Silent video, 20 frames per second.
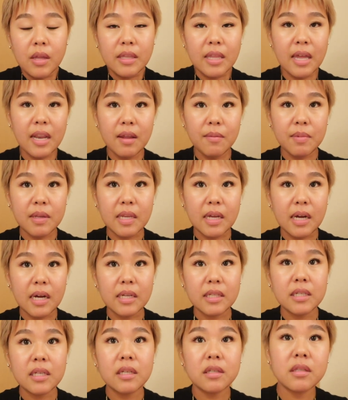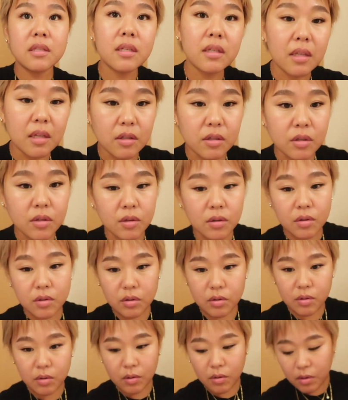うテレビにかじりついて
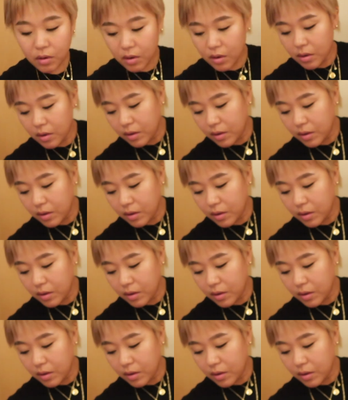ずっと、